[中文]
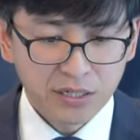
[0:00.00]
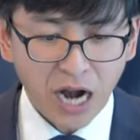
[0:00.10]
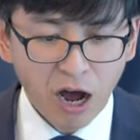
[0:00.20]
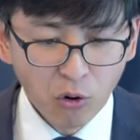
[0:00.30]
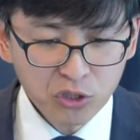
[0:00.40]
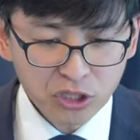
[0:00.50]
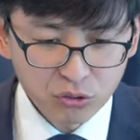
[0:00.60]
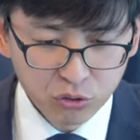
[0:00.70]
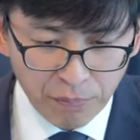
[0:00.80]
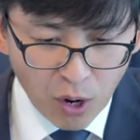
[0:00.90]
然后
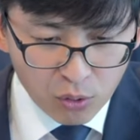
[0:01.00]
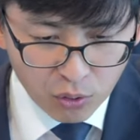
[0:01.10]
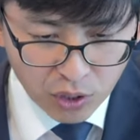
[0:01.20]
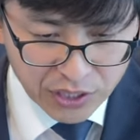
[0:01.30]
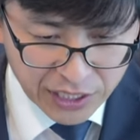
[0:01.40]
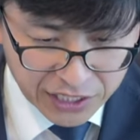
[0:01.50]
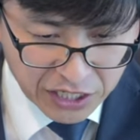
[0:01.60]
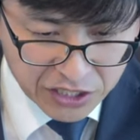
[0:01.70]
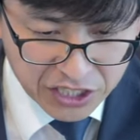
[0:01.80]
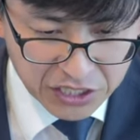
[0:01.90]
使徒保罗
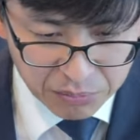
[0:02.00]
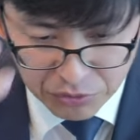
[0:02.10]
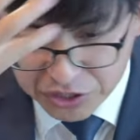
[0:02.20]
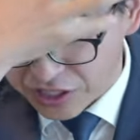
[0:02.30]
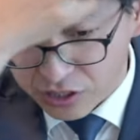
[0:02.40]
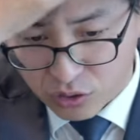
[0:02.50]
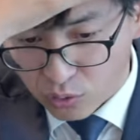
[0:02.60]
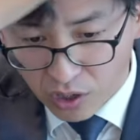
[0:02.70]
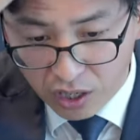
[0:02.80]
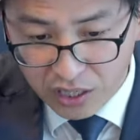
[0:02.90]
更进一步解释
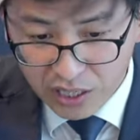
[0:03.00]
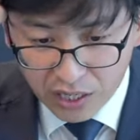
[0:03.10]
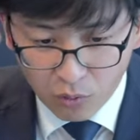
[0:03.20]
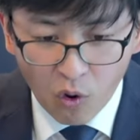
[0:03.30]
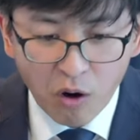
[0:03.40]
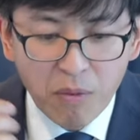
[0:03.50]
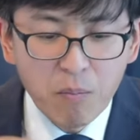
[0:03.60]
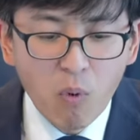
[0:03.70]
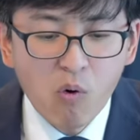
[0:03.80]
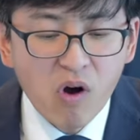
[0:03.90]
说：“我们
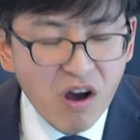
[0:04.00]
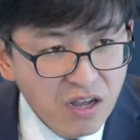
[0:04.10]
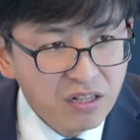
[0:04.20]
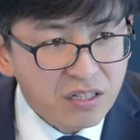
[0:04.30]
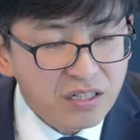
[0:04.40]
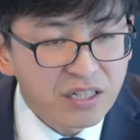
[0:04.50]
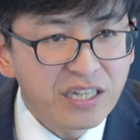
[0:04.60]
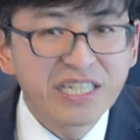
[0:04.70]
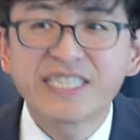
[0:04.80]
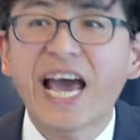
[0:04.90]
蒙恩
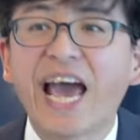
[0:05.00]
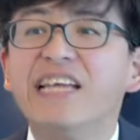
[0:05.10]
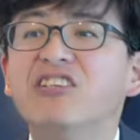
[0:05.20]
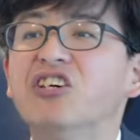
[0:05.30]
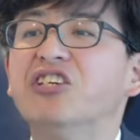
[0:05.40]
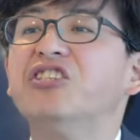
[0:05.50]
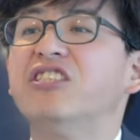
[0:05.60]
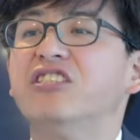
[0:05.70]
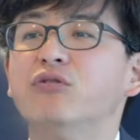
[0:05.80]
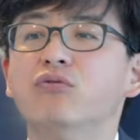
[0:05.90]
才得以
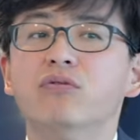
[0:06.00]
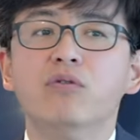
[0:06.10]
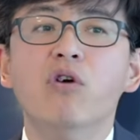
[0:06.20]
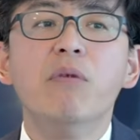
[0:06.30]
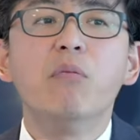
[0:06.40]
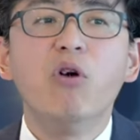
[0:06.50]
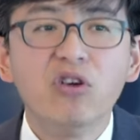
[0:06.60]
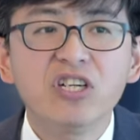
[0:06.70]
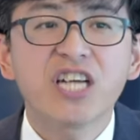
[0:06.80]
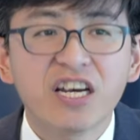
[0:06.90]
信基督，我们
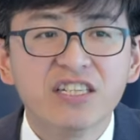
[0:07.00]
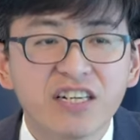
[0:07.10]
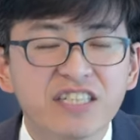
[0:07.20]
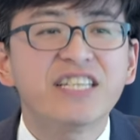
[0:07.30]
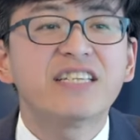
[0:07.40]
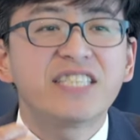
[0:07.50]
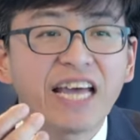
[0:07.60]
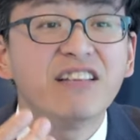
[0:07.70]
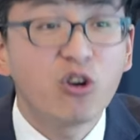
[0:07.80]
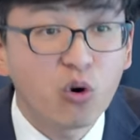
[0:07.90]
蒙了这样的恩典
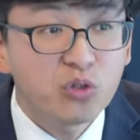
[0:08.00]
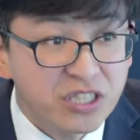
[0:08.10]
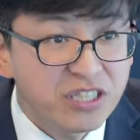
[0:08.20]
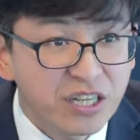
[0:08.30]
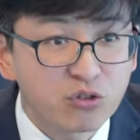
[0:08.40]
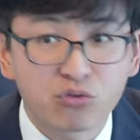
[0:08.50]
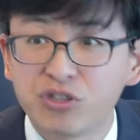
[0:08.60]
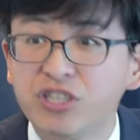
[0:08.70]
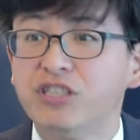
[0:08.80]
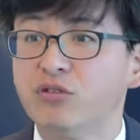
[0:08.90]
才能够信耶
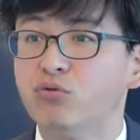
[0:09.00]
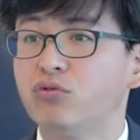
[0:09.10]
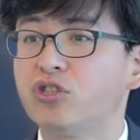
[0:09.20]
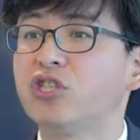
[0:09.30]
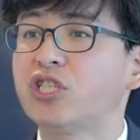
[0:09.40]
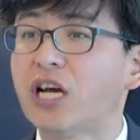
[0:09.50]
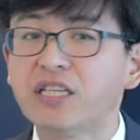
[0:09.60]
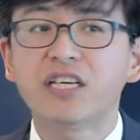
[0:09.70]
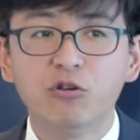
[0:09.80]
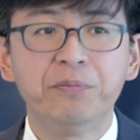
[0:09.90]
稣、信基督，这是上
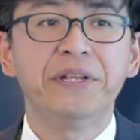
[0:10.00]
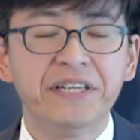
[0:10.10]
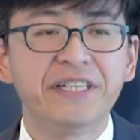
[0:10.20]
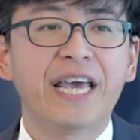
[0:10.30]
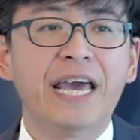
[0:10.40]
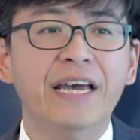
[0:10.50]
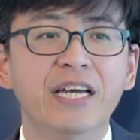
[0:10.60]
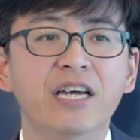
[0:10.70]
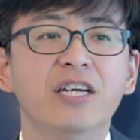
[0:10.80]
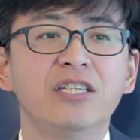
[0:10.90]
帝给我们的恩典。
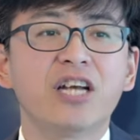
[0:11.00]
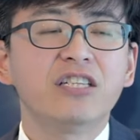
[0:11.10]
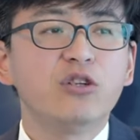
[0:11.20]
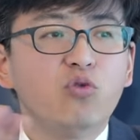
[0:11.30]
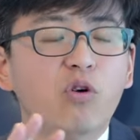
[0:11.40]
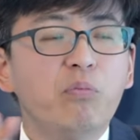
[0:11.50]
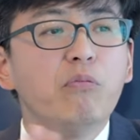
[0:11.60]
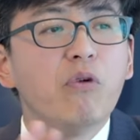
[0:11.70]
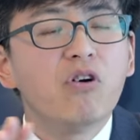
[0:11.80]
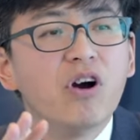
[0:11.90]
上帝如果不
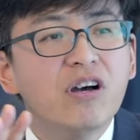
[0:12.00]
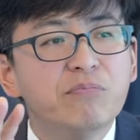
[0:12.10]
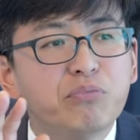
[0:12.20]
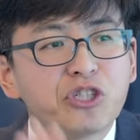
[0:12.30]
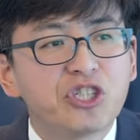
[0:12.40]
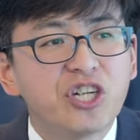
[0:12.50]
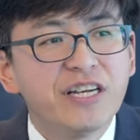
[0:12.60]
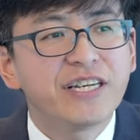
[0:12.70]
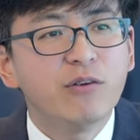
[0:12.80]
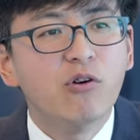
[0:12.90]
蒙恩、不施
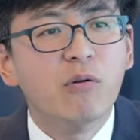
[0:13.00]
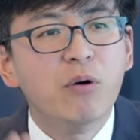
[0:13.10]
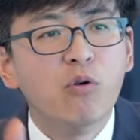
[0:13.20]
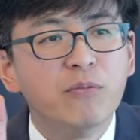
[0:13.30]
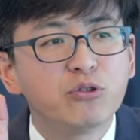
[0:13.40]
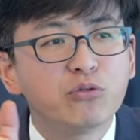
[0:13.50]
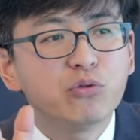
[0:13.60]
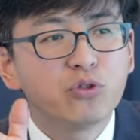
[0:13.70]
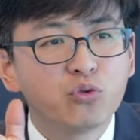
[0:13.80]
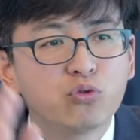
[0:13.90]
恩给我们，我们
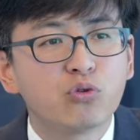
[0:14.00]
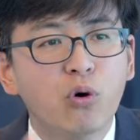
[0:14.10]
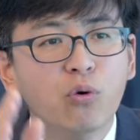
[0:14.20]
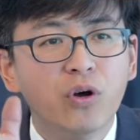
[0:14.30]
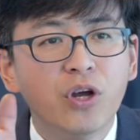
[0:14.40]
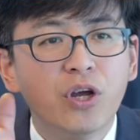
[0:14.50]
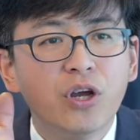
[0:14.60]
就如同……”